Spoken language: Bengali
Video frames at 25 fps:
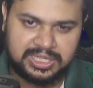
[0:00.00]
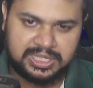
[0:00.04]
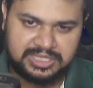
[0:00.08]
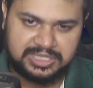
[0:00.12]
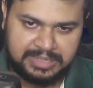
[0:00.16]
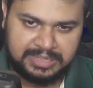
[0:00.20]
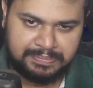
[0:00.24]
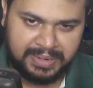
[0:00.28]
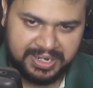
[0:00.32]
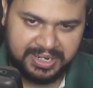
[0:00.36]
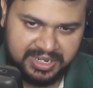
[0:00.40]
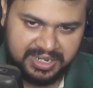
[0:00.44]

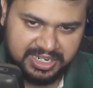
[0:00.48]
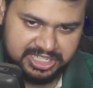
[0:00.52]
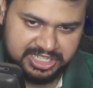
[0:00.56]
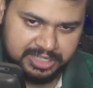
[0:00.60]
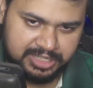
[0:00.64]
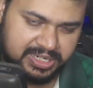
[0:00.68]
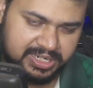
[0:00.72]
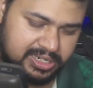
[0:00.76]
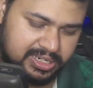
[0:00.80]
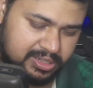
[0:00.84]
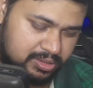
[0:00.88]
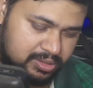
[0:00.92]
যে
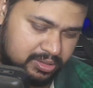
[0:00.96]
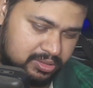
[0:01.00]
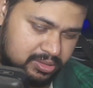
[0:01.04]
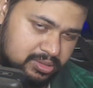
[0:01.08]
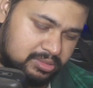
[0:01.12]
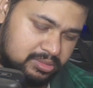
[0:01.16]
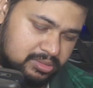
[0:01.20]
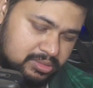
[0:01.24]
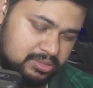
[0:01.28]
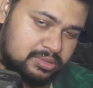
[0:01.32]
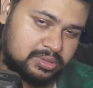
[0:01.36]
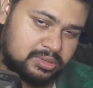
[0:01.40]
পার্টনারশিপের
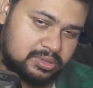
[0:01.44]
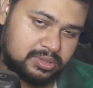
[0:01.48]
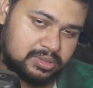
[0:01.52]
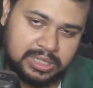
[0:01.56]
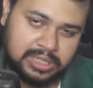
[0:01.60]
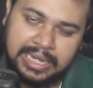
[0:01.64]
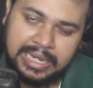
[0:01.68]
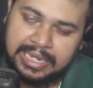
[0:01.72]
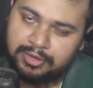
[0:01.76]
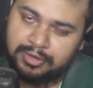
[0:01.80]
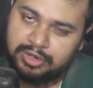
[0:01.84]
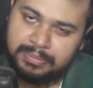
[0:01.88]

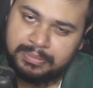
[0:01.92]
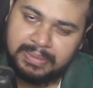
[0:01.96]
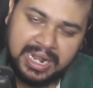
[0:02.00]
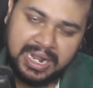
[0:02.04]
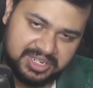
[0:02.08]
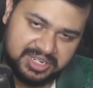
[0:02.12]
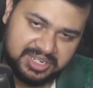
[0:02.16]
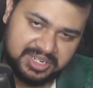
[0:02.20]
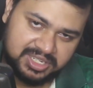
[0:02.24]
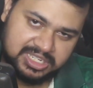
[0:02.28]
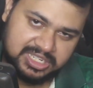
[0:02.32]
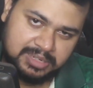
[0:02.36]
কারণে
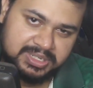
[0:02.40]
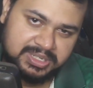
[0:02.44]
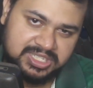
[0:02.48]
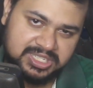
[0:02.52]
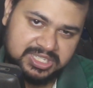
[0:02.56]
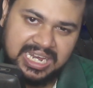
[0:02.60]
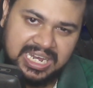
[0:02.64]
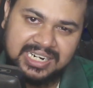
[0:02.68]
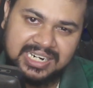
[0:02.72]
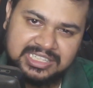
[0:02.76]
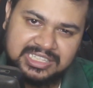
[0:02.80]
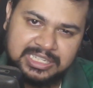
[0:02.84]
বাংলাদেশ আজকে
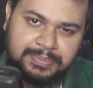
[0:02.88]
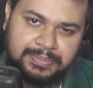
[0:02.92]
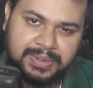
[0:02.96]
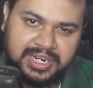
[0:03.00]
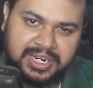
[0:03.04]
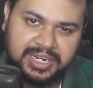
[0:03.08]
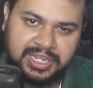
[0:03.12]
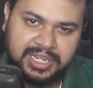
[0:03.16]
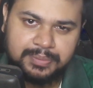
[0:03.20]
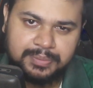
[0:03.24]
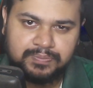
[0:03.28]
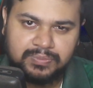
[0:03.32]
ম্যাচটা হারতে
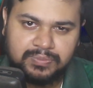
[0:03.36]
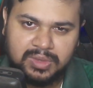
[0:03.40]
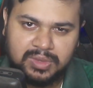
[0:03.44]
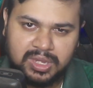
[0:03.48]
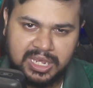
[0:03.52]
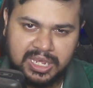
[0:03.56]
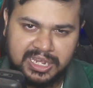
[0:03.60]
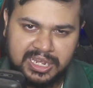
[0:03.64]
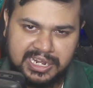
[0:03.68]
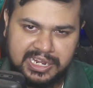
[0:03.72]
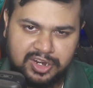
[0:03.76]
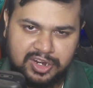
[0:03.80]
পারে
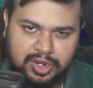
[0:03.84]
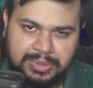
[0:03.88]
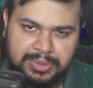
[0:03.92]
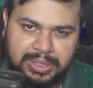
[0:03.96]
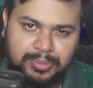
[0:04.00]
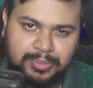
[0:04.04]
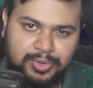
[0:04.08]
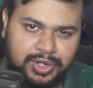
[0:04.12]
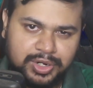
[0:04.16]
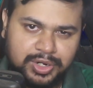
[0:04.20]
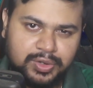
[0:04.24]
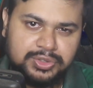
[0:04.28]

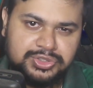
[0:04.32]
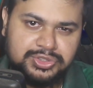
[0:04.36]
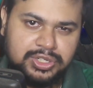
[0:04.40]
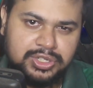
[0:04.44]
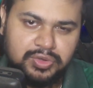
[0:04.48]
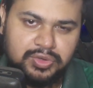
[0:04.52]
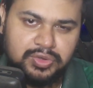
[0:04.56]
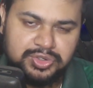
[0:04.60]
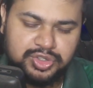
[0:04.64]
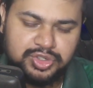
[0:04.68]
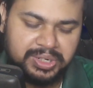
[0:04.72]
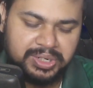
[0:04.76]
এরকমটা মনে
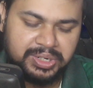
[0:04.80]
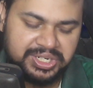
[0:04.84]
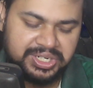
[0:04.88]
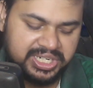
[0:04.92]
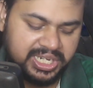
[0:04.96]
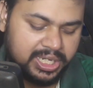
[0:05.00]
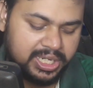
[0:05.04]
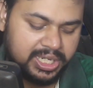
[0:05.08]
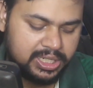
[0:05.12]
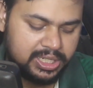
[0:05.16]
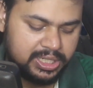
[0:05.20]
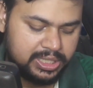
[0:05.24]
হচ্ছিল ওই
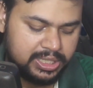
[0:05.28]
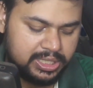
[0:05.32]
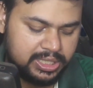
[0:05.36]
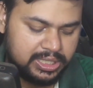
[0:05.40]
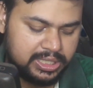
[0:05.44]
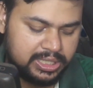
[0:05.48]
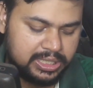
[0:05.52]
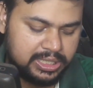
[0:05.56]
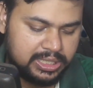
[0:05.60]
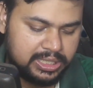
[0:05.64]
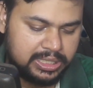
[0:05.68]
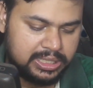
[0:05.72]
সময়টায়
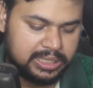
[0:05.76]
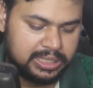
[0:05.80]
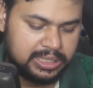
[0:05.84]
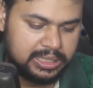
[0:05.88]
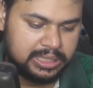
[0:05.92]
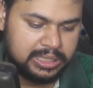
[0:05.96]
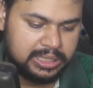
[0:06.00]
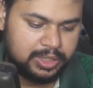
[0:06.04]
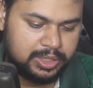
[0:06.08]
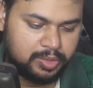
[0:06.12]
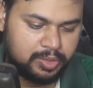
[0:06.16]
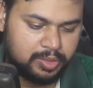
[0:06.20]

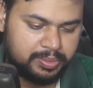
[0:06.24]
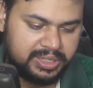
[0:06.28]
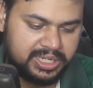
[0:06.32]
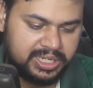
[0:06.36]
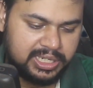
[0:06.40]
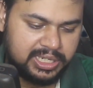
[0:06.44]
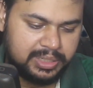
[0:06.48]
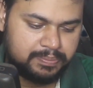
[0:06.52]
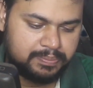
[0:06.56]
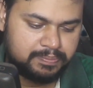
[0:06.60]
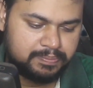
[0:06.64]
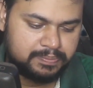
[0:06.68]
তবে
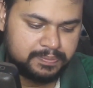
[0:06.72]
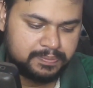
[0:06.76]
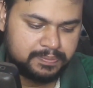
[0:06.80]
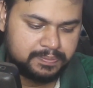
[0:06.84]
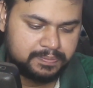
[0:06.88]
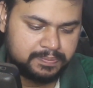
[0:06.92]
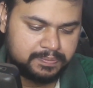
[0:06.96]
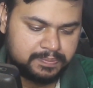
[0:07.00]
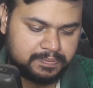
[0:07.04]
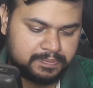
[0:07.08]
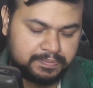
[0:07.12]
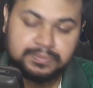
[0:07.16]

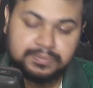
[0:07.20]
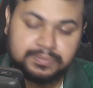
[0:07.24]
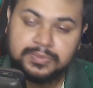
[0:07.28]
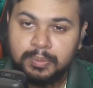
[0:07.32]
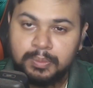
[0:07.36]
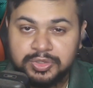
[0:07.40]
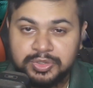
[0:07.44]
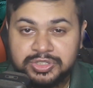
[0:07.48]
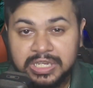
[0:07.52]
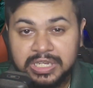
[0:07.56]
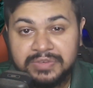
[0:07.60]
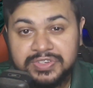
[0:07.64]

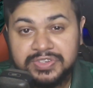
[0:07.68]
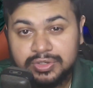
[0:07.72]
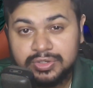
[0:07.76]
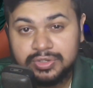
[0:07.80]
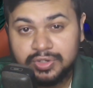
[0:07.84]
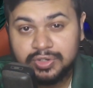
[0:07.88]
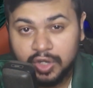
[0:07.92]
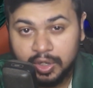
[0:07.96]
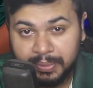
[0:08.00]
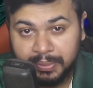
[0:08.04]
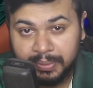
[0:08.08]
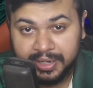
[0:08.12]

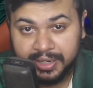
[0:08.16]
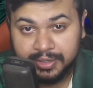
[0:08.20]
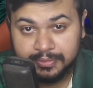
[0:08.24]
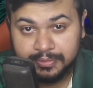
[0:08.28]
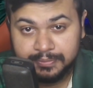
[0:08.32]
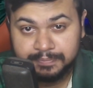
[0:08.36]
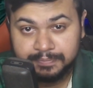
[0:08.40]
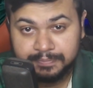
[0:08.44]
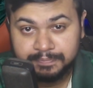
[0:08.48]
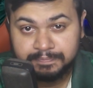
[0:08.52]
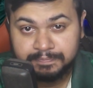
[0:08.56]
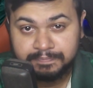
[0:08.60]
মোস্তাফিজুর রহমান
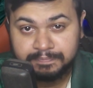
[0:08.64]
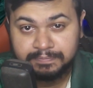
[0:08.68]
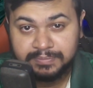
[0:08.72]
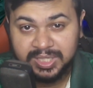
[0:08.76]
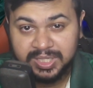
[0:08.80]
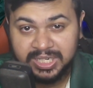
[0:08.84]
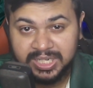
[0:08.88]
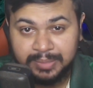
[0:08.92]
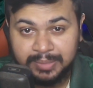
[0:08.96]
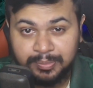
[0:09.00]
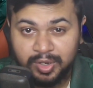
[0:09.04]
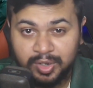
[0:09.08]

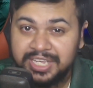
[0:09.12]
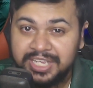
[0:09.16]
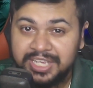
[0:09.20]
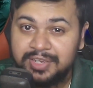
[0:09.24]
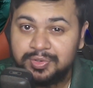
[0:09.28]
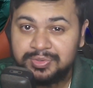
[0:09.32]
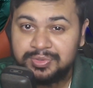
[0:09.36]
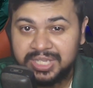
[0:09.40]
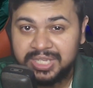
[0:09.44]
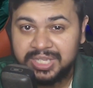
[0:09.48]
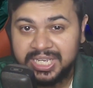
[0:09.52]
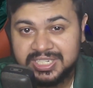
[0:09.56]
তিনি বলিং
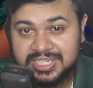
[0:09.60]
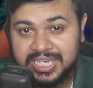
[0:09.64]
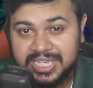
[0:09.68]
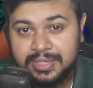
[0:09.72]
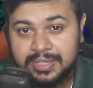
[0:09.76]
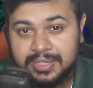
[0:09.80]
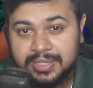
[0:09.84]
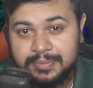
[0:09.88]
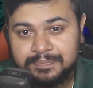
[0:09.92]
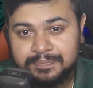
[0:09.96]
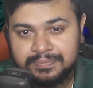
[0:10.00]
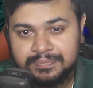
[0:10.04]
করতে
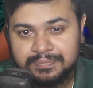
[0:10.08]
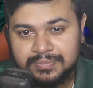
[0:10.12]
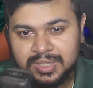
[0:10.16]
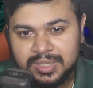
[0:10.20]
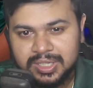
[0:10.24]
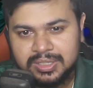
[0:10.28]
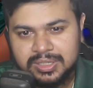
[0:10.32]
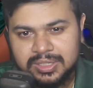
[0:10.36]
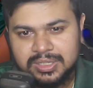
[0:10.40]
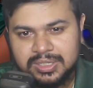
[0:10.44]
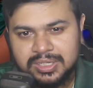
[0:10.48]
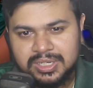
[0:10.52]
এসেই
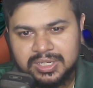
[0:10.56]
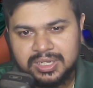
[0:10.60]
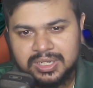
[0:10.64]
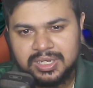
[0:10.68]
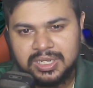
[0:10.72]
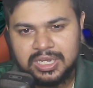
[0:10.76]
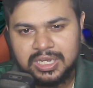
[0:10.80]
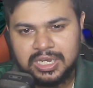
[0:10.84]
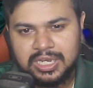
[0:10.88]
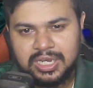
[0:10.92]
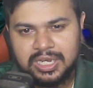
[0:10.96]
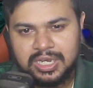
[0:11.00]

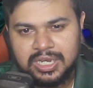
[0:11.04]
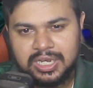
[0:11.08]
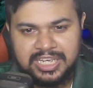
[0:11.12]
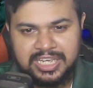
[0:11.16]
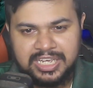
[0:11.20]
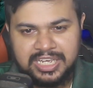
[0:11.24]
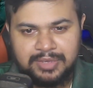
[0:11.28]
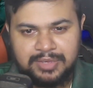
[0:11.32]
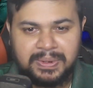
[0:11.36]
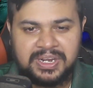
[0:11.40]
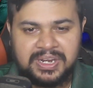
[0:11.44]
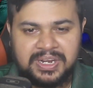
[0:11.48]

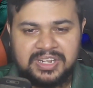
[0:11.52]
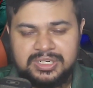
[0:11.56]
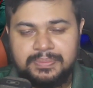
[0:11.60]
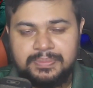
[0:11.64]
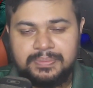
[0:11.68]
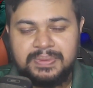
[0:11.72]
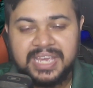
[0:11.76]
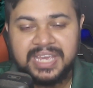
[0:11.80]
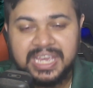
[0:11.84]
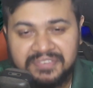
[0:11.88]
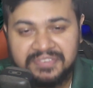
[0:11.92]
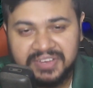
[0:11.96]
সেই
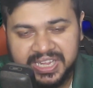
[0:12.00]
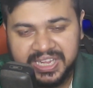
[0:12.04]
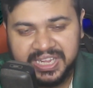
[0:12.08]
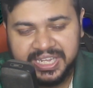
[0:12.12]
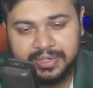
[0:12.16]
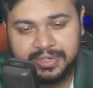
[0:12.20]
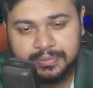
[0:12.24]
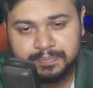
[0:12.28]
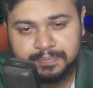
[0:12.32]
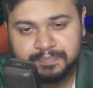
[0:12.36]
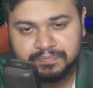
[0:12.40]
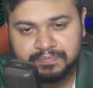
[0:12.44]
পার্টনারশিপটা ভেঙে
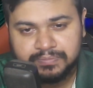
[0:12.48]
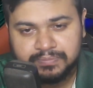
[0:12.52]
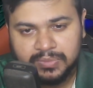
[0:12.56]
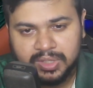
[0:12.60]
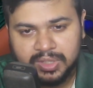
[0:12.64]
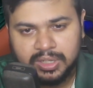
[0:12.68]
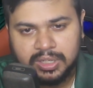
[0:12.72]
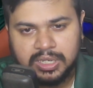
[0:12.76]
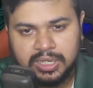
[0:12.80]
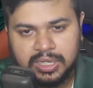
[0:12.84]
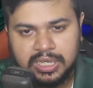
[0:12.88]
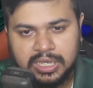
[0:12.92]
ফেলেন
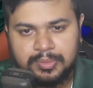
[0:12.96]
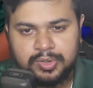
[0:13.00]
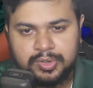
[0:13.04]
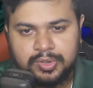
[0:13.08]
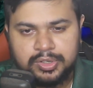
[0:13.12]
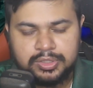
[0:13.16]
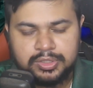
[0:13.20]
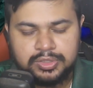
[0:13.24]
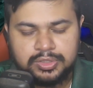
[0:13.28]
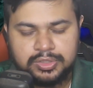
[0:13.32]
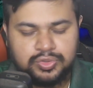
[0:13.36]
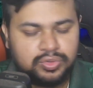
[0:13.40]
এবং
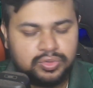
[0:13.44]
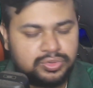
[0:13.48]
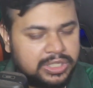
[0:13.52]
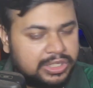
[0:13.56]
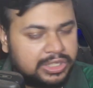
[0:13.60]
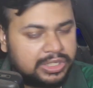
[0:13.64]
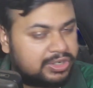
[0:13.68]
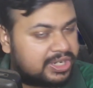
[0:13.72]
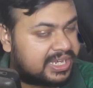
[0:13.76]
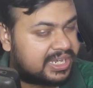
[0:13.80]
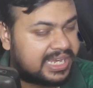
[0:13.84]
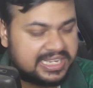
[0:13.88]

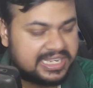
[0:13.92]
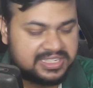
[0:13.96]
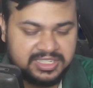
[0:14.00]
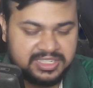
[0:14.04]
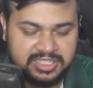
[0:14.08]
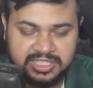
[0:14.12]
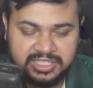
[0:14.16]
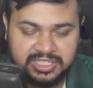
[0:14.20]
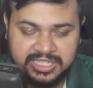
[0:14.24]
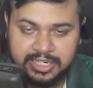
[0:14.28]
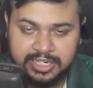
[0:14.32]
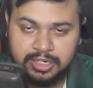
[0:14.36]
দুর্দান্ত একটা ক্যাচ
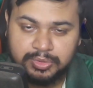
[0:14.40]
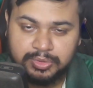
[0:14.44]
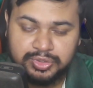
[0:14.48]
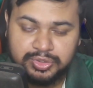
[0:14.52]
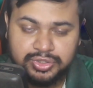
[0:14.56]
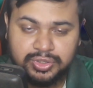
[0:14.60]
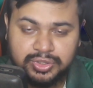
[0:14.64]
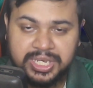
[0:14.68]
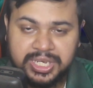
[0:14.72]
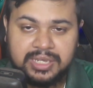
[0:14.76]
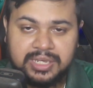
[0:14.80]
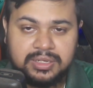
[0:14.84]
নিয়েছেন সেখানে
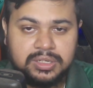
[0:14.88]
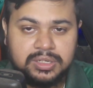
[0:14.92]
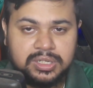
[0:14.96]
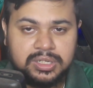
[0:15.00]
অবশ্যই